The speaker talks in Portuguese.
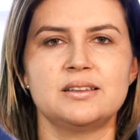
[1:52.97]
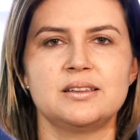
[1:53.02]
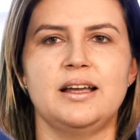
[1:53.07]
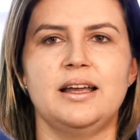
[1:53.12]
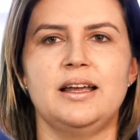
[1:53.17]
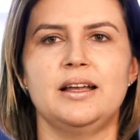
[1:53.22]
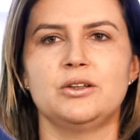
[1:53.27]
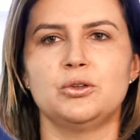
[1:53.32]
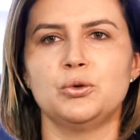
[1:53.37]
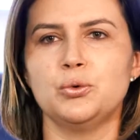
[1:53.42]

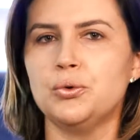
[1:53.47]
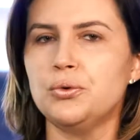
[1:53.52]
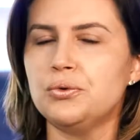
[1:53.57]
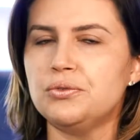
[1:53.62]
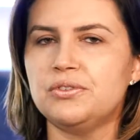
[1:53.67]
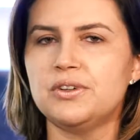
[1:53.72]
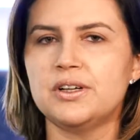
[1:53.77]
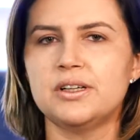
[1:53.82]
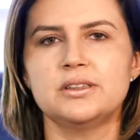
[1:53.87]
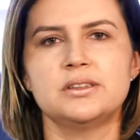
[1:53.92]
é,
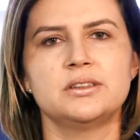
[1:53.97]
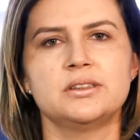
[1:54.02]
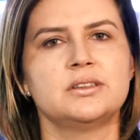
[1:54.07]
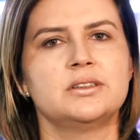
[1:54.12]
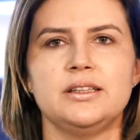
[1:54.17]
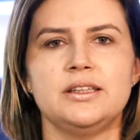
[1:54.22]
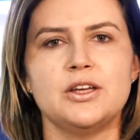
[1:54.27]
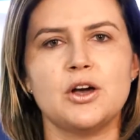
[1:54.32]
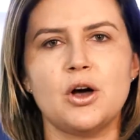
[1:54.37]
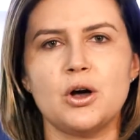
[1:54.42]
luva
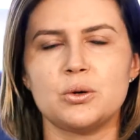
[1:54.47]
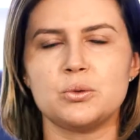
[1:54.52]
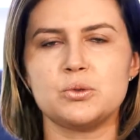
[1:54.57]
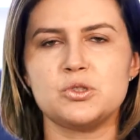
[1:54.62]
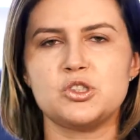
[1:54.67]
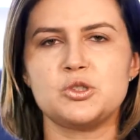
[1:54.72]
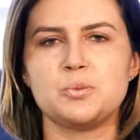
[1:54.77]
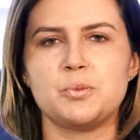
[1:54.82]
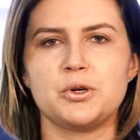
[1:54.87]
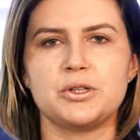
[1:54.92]
e
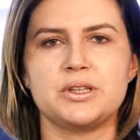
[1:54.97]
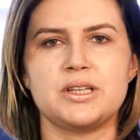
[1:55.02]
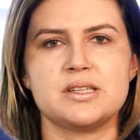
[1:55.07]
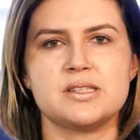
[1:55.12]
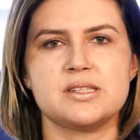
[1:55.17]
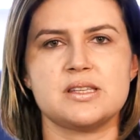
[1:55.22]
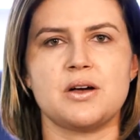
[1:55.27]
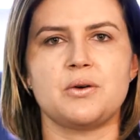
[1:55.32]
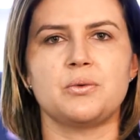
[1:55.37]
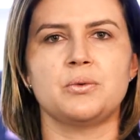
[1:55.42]
óculos de
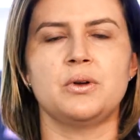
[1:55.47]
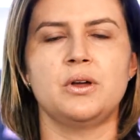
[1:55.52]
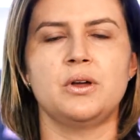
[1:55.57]
proteção,